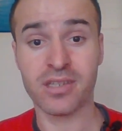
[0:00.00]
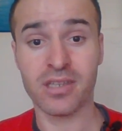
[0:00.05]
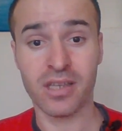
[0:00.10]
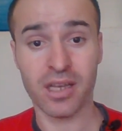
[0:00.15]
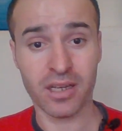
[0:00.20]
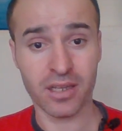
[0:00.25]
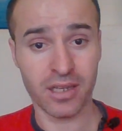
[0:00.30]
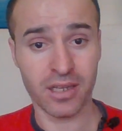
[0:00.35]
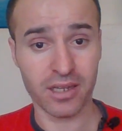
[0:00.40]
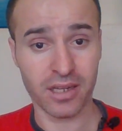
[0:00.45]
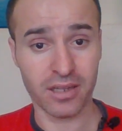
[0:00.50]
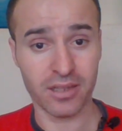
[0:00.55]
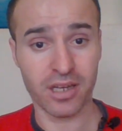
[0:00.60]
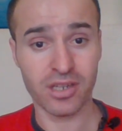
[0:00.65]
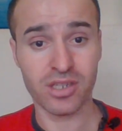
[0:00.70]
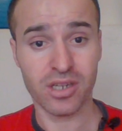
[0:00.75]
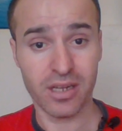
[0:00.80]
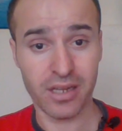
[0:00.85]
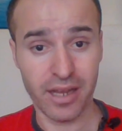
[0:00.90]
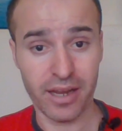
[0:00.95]
yakın
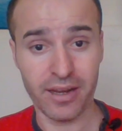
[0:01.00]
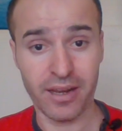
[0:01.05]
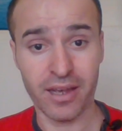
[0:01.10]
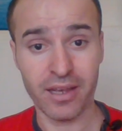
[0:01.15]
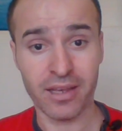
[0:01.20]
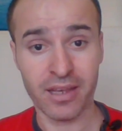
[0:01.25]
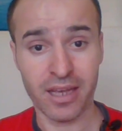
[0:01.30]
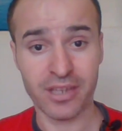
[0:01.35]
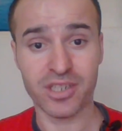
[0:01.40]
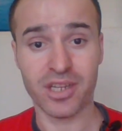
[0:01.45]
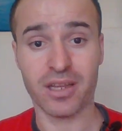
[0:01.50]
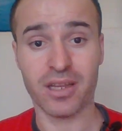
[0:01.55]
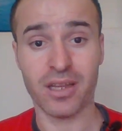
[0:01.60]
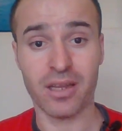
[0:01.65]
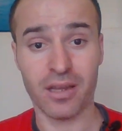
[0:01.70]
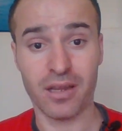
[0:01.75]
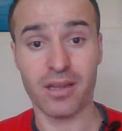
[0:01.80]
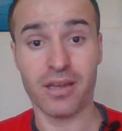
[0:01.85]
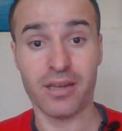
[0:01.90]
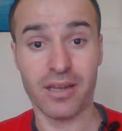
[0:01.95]
arkadaşı Leyla'yı
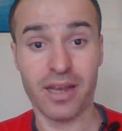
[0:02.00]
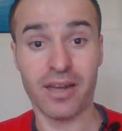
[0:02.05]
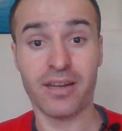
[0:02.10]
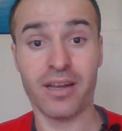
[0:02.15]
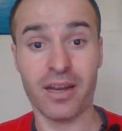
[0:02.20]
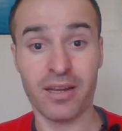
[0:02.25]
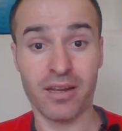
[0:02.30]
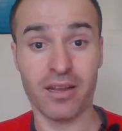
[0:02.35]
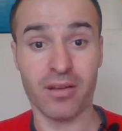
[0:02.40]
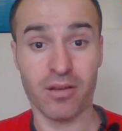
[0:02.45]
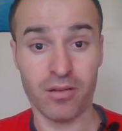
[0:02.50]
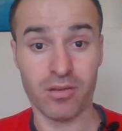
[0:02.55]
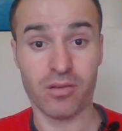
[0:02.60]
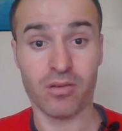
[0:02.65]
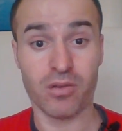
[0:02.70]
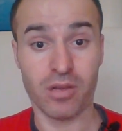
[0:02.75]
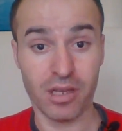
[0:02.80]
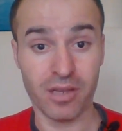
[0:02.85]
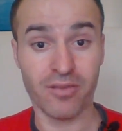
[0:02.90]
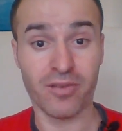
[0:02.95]
gerçekten Leyla ile
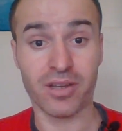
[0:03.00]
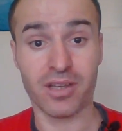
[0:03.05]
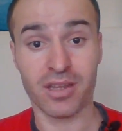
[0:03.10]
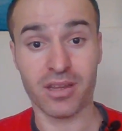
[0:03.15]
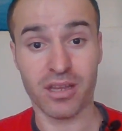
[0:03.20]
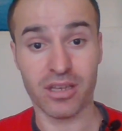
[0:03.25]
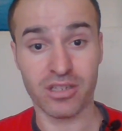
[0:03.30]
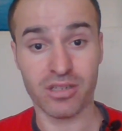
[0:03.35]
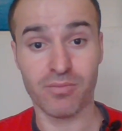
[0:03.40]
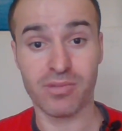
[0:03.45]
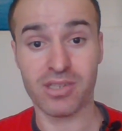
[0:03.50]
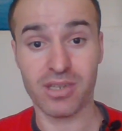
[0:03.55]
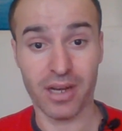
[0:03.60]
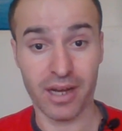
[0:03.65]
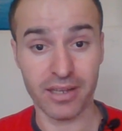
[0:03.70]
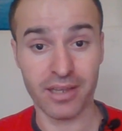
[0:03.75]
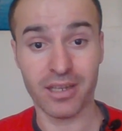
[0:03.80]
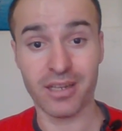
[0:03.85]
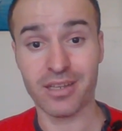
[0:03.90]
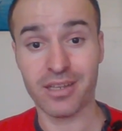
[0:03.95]
iyi vakit geçirmesi
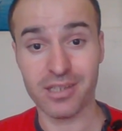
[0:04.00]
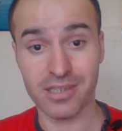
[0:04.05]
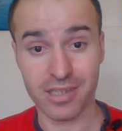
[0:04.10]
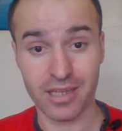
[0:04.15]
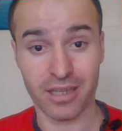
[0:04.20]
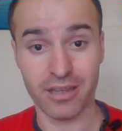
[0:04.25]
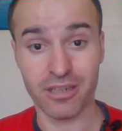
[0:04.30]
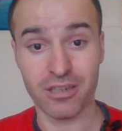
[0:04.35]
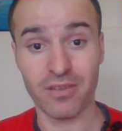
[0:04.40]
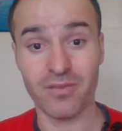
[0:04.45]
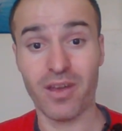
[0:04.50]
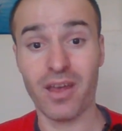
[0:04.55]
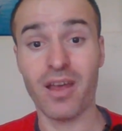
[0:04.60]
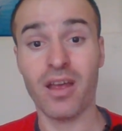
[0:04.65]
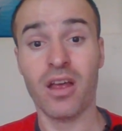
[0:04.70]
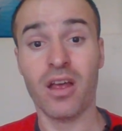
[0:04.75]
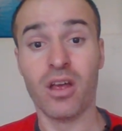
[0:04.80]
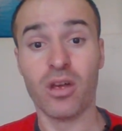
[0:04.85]
Aydan'ı kıskanladı ve